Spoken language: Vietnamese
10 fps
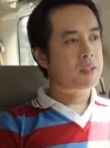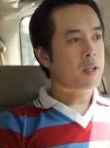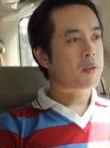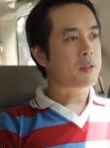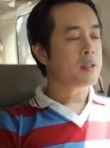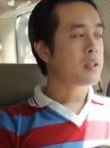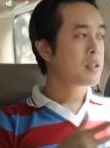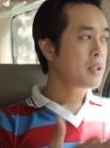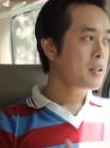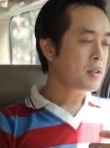sau
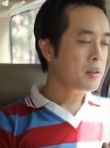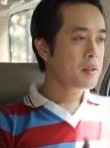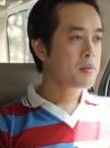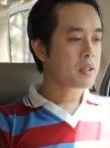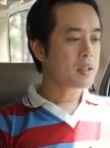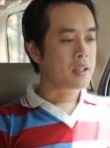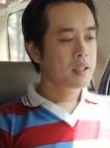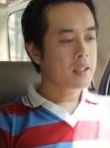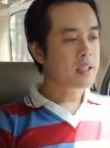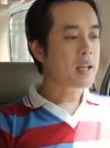những cái những cái những
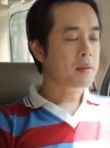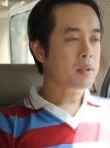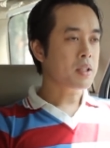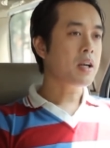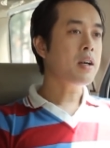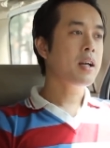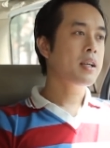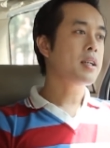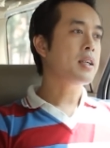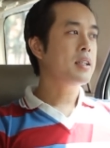cái thời gian mà khó
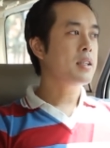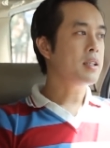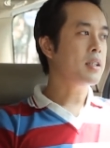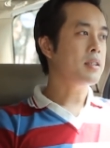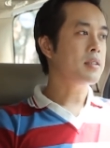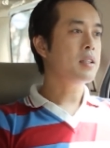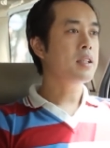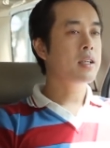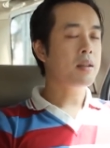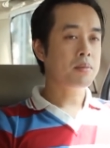khăn vậy thì à, tự
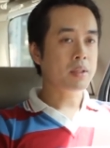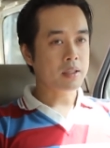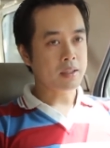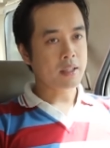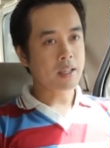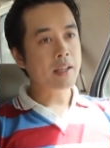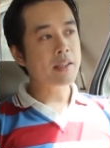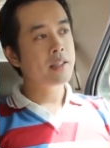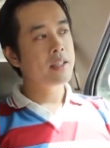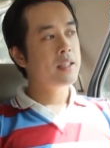nhiên gặp à,
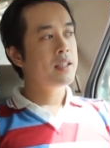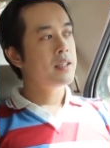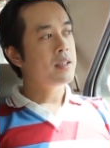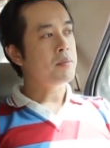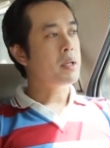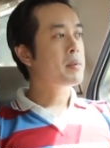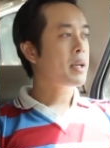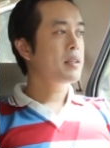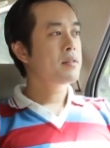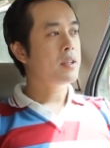hên may
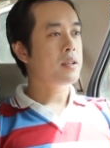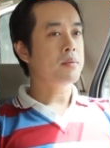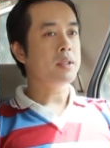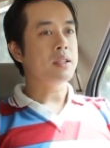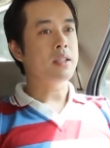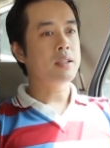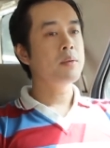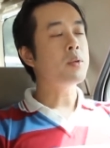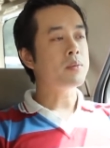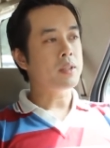mắn và mình à,
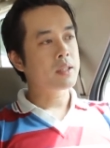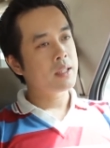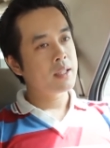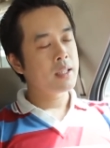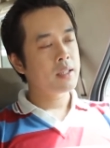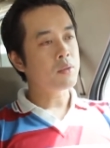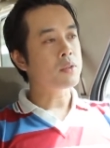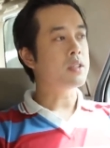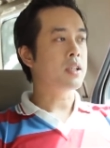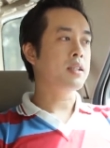tiếp tục được cái, cái
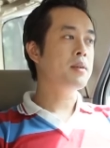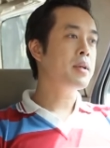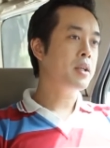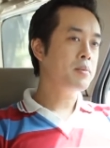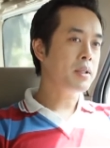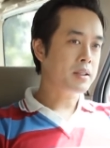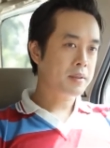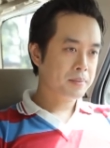con đường à, đam mê của mình